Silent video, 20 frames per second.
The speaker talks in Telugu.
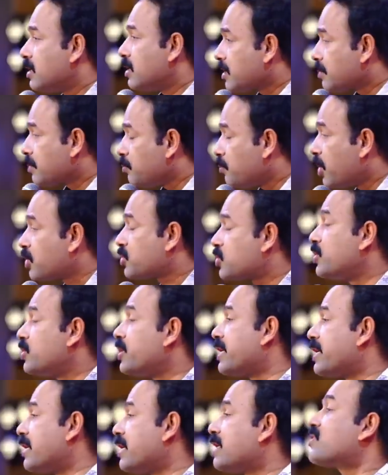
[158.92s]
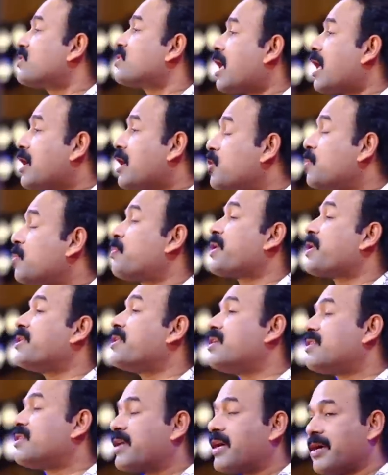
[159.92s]
భక్తునికి తలనొప్పి కింద
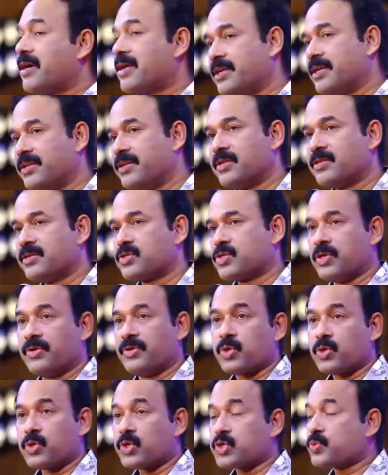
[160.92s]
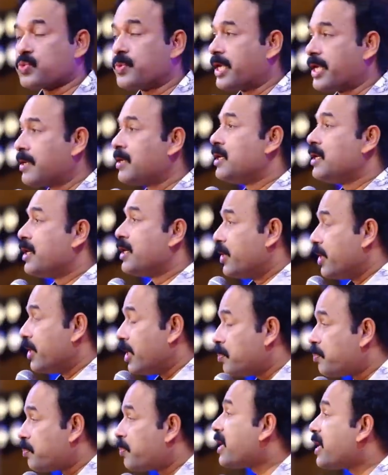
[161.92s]
తయారైంది సో అందుకోసమనే
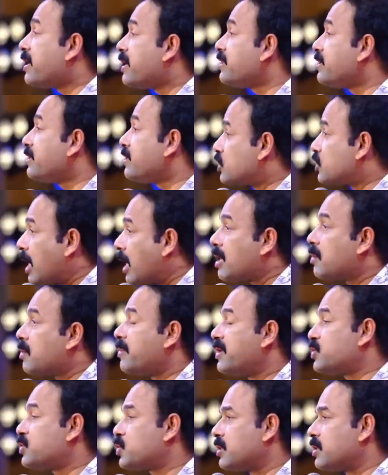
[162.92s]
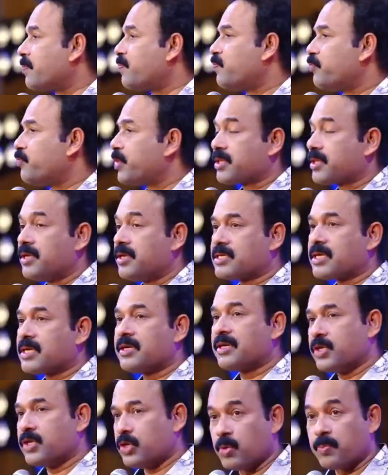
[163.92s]
నొప్పి అనేది చాలా మంచిది మీకు తెలుసా
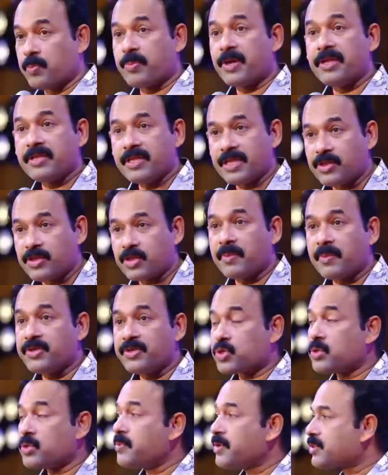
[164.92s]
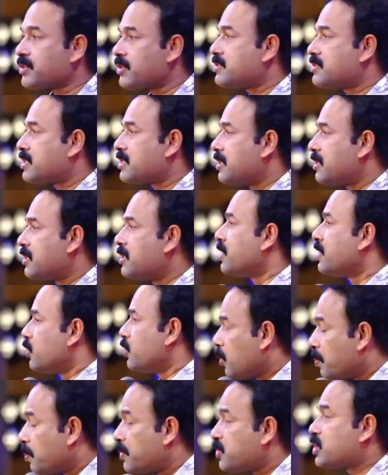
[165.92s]
నొప్పి అనేది ఎంత మంచిదో మీకు తెలుసా అండి
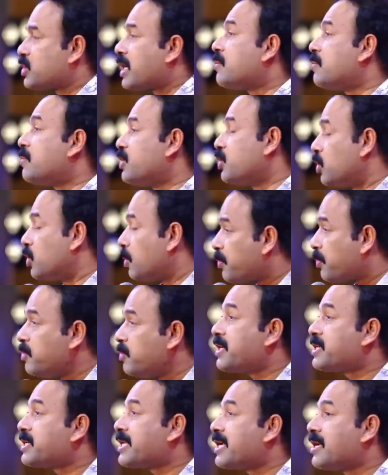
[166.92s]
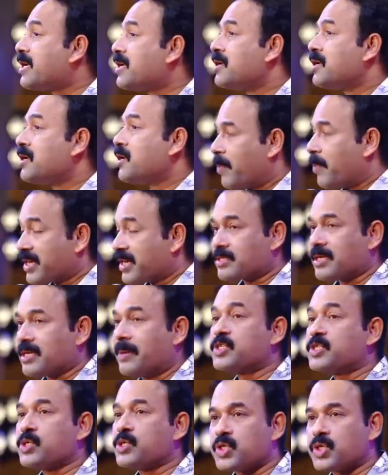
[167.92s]
నొప్పి చాలా మంచి నొప్పిని బట్టే మనకు సమస్య
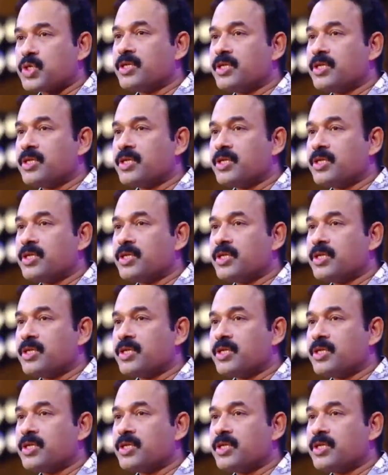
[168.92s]
వచ్చిందని